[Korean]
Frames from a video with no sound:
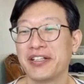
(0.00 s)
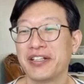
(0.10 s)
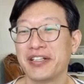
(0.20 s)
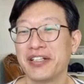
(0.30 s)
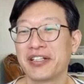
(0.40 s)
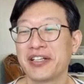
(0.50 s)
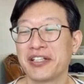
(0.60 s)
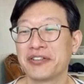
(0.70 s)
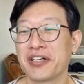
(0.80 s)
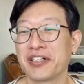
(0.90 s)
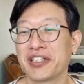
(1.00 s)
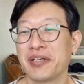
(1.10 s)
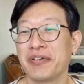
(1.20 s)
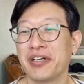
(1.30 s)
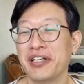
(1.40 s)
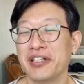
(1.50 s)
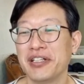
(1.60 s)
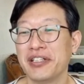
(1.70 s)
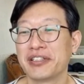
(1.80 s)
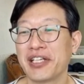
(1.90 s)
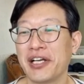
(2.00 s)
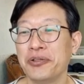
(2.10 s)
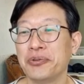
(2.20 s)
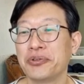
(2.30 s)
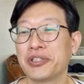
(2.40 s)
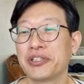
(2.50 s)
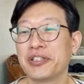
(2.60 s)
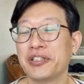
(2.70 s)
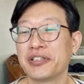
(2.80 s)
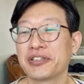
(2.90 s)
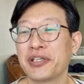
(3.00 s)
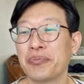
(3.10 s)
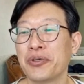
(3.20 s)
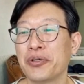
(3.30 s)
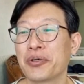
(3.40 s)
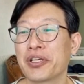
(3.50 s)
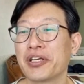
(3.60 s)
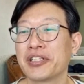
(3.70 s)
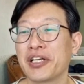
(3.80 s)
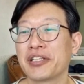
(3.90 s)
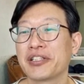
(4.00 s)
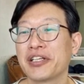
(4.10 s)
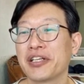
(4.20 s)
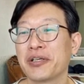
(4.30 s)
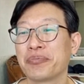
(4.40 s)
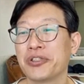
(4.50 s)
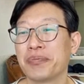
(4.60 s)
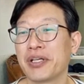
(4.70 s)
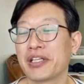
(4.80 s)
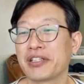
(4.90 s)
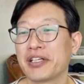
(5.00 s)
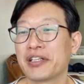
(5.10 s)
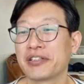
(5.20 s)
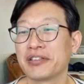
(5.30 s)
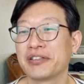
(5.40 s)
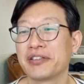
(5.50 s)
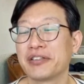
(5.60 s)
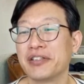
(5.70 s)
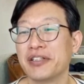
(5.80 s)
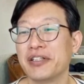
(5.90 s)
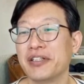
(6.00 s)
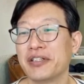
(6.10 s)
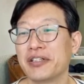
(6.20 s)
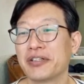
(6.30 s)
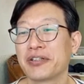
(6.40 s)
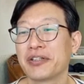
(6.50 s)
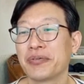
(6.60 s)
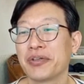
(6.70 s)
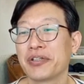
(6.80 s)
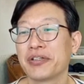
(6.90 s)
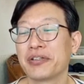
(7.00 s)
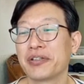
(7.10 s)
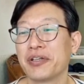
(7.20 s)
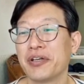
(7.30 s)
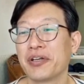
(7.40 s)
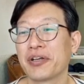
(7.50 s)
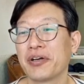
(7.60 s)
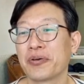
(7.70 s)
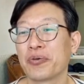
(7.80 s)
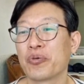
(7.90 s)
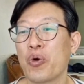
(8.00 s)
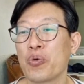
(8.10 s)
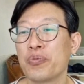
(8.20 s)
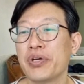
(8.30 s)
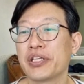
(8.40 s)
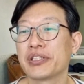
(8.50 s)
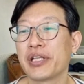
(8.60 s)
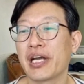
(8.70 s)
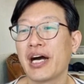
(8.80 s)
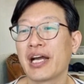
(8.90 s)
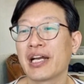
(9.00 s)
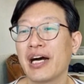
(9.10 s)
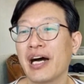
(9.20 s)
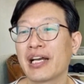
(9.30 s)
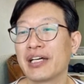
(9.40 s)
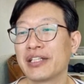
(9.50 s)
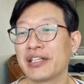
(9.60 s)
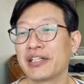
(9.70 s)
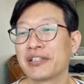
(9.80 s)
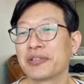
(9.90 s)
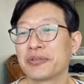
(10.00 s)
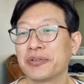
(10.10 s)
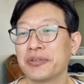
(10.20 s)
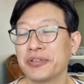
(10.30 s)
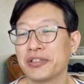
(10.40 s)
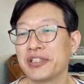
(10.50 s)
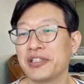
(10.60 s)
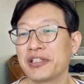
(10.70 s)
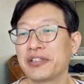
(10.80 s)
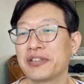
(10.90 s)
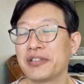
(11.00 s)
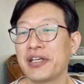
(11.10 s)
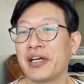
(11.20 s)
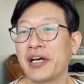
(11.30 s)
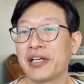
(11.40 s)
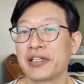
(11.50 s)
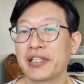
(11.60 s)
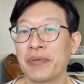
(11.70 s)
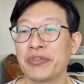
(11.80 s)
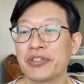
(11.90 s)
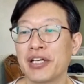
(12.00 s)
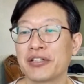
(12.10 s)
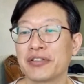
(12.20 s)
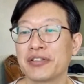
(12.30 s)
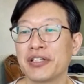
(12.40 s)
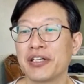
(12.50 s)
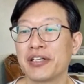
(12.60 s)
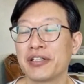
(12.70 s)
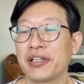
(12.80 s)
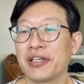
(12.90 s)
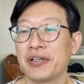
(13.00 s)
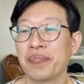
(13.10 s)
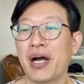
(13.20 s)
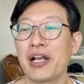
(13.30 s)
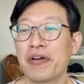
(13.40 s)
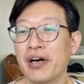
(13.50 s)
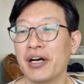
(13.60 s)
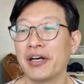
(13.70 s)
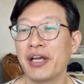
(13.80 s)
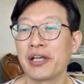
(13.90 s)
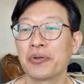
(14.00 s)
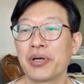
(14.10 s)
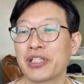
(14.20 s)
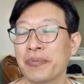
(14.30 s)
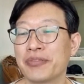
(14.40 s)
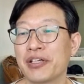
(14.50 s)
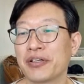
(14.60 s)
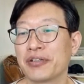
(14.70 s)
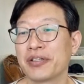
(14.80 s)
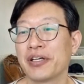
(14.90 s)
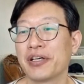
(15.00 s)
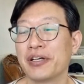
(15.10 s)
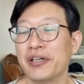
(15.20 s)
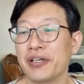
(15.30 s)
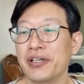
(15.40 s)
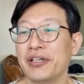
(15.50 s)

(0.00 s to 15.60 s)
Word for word: 예, 인간으로 왔기 때문에 자유의지를 선물로 이렇게 신한테 부여받았다 그래서 그러면은 결국 공부해서 내가 알아, 알아내가지고 신의 뜻을 내 안에 담는다는 건데, 내 말과 행동에 담는다는 건데,